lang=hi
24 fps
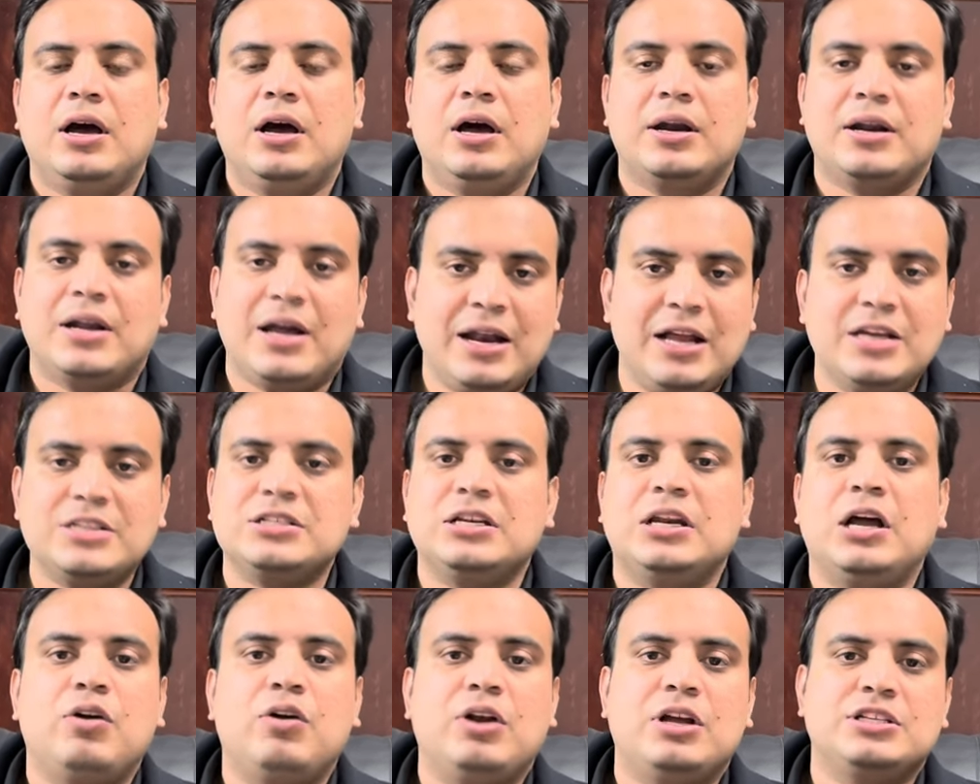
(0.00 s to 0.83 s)
राना
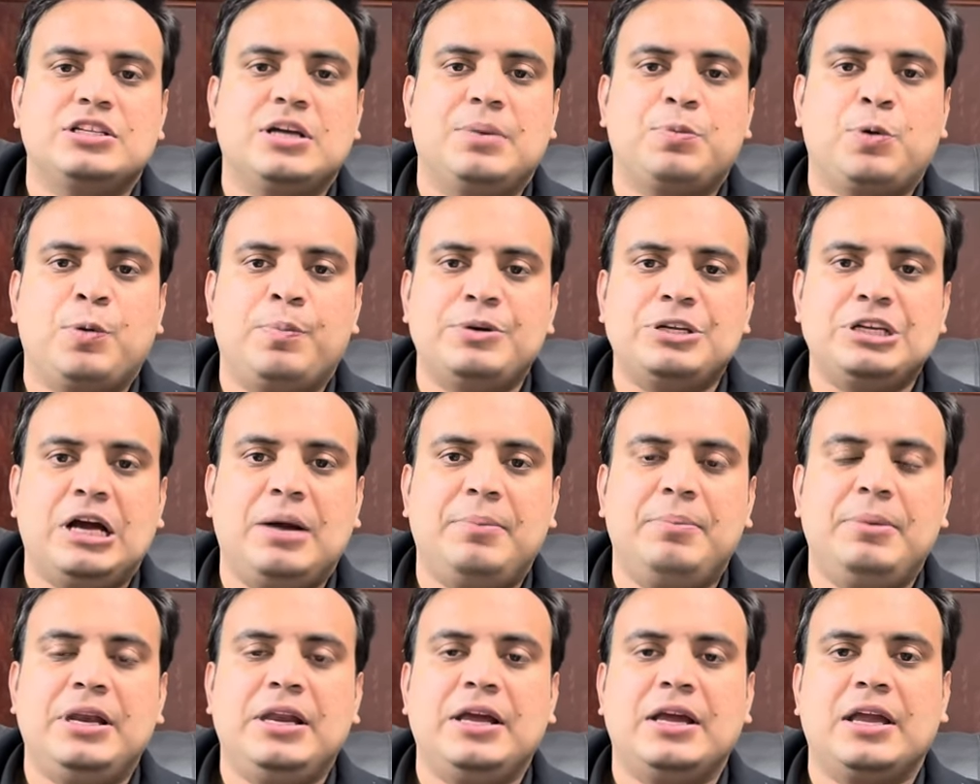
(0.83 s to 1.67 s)
सरावला साहब को पंजाब
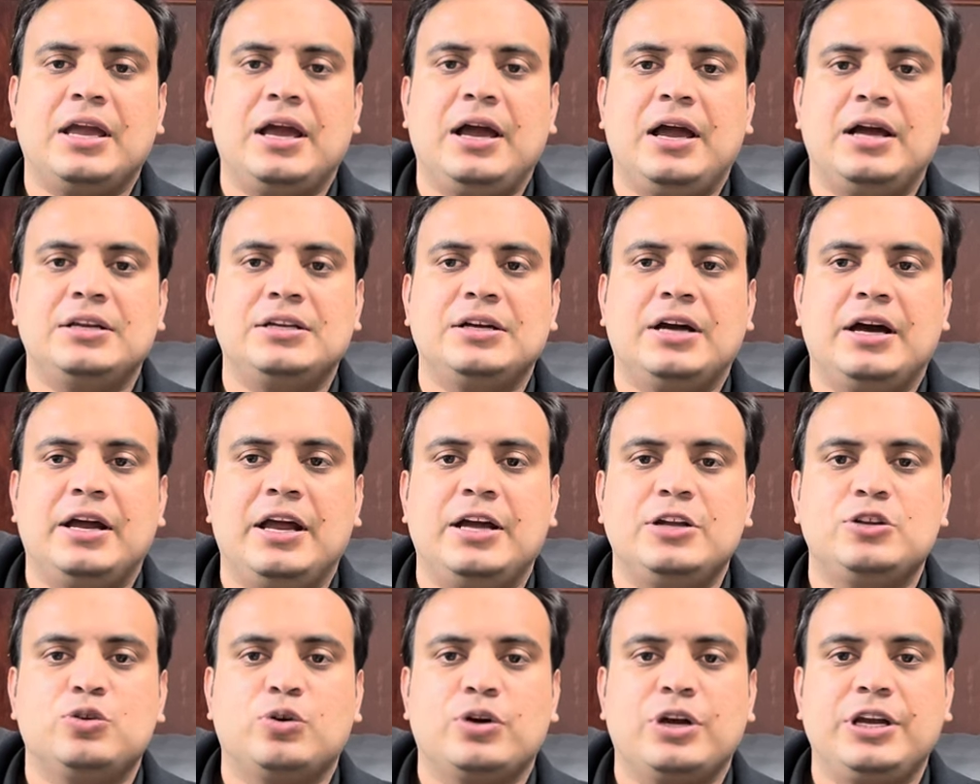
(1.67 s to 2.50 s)
में लेके आया जा रहा
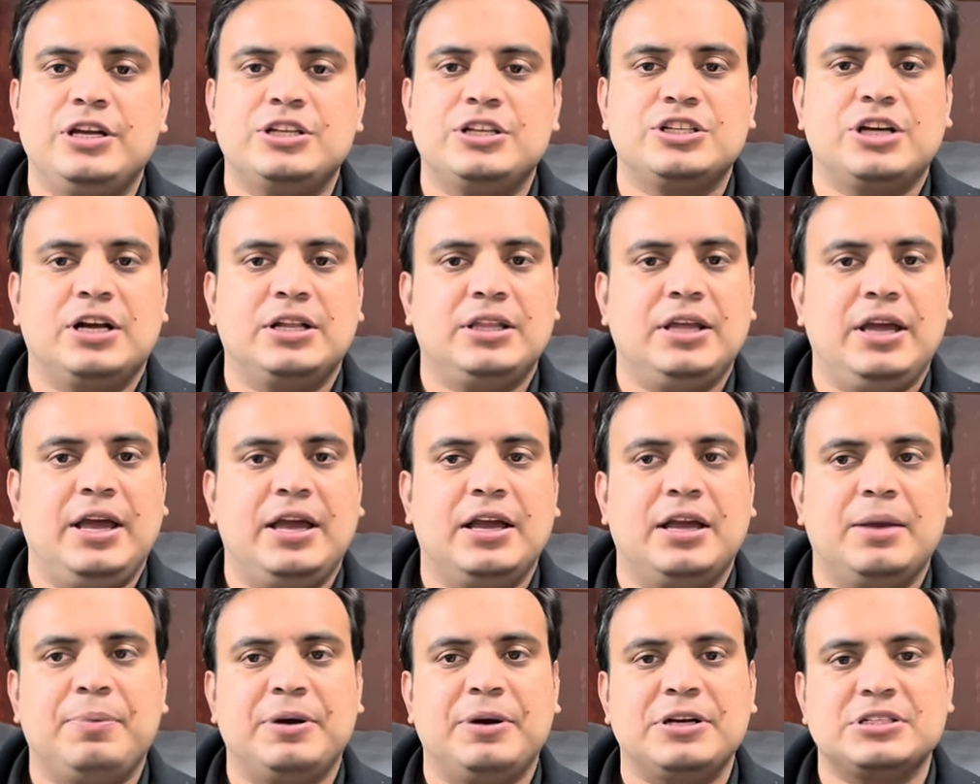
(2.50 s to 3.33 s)
है जो कि ये चाहते हैं
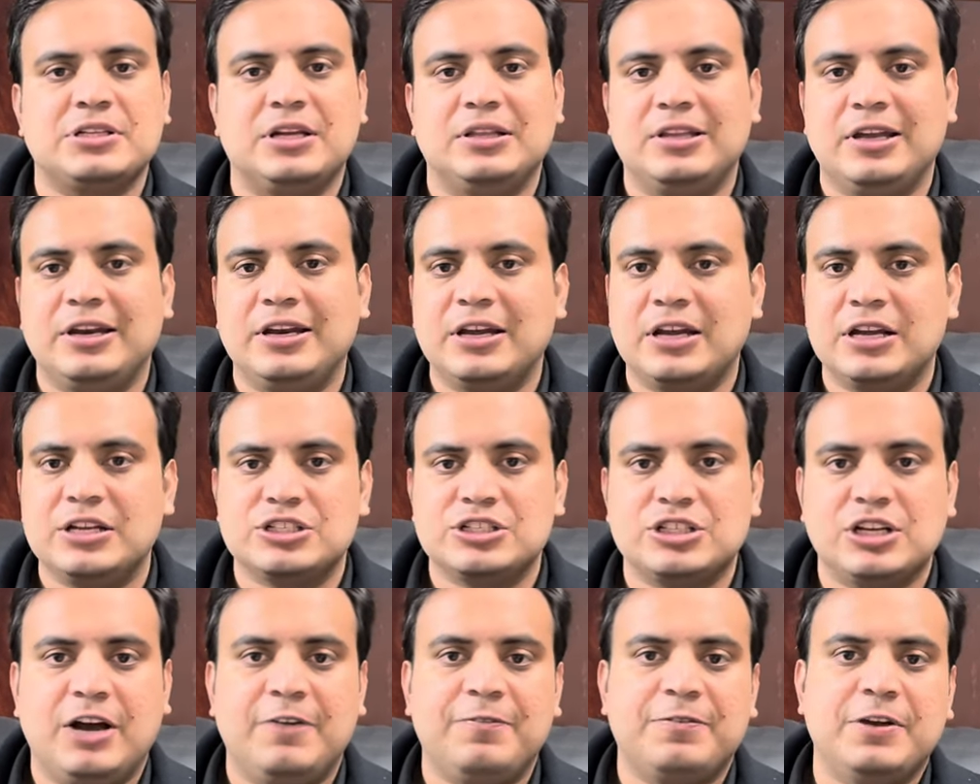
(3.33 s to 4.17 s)
कि पाकिस्तान तहरीक
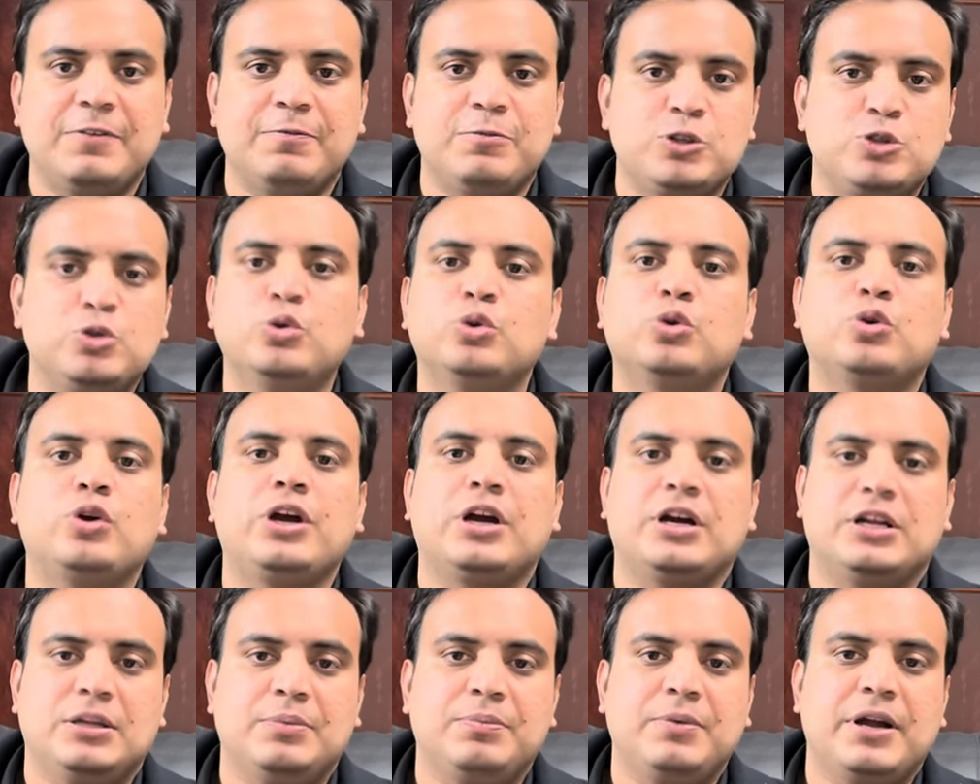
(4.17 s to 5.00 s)
इंसाफ के वजूद को ही
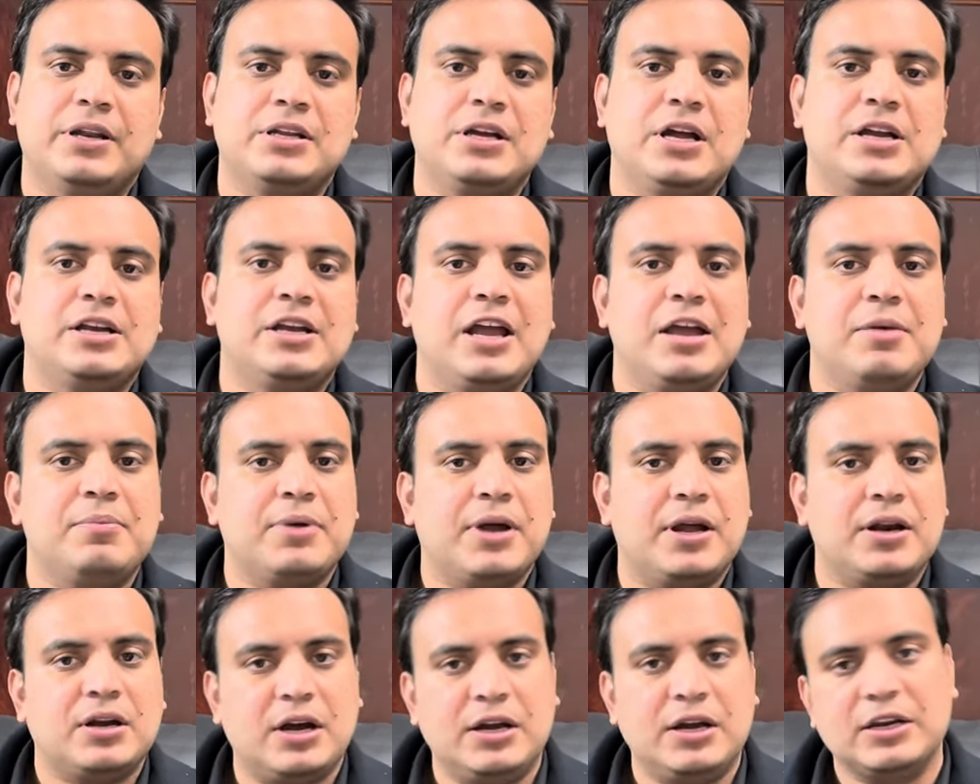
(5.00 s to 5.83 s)
खत्म कर दिया जाए
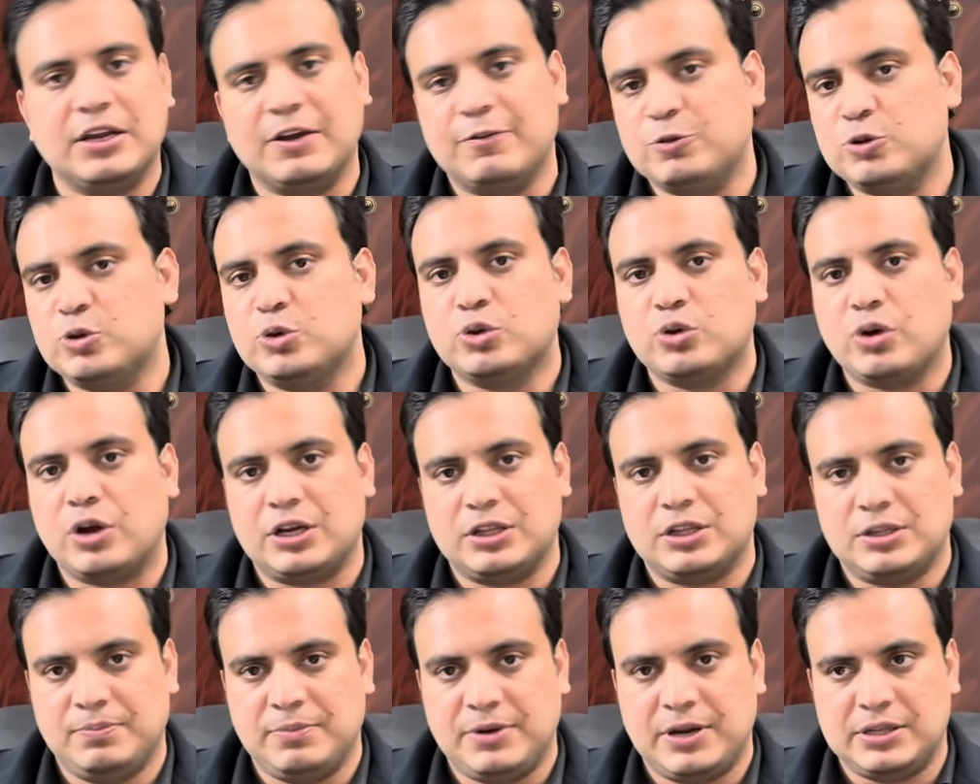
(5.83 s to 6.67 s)
इमरान खान के वजूद को ही
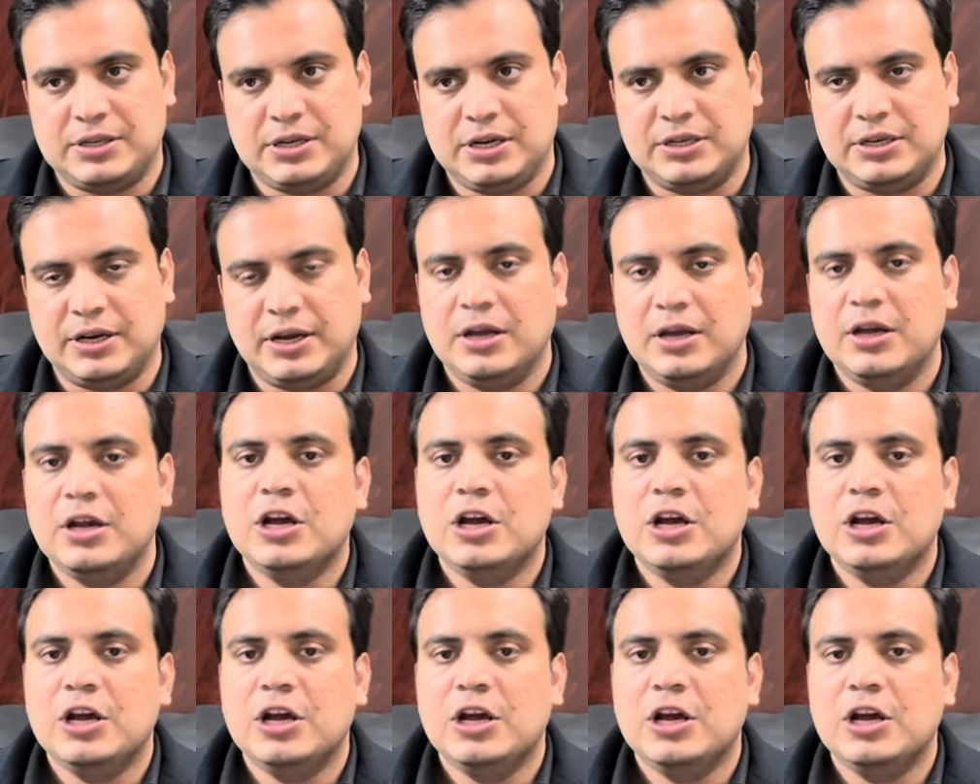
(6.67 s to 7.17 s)
खत्म कर दिया जाए